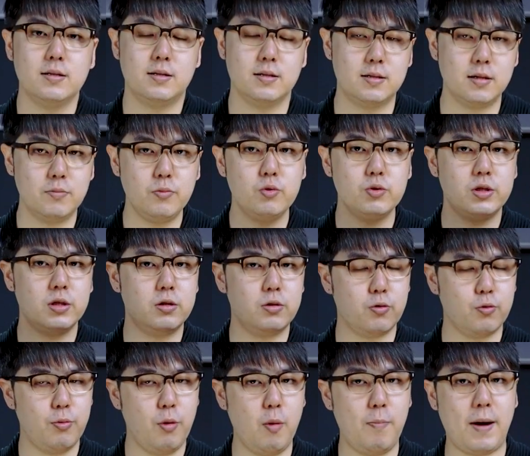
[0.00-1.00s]
泽募资
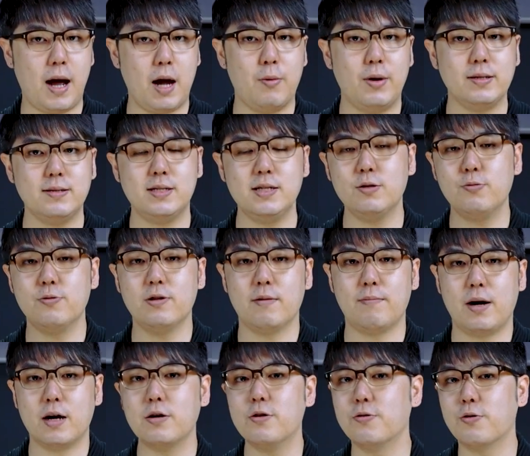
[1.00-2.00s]
突破100万纪录的
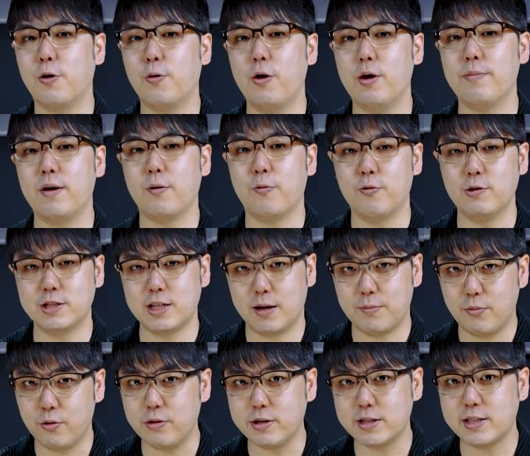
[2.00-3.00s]
盲狗狗绘本《我想摸一